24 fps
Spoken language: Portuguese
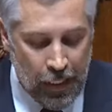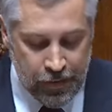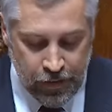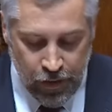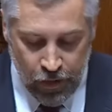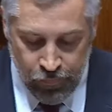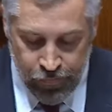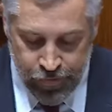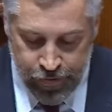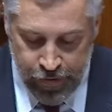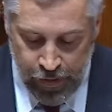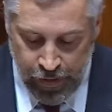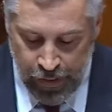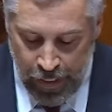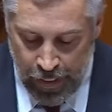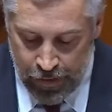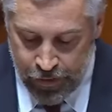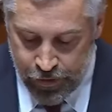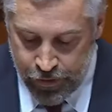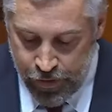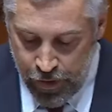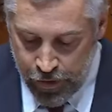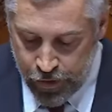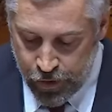Às
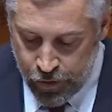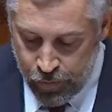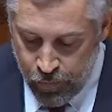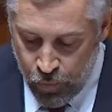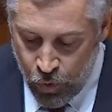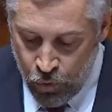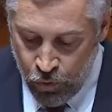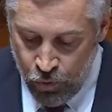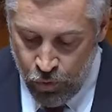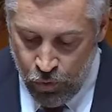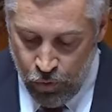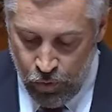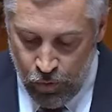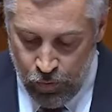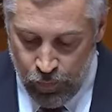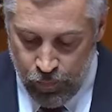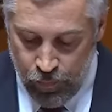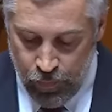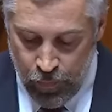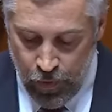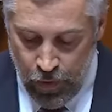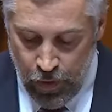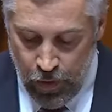adversidades deste mundo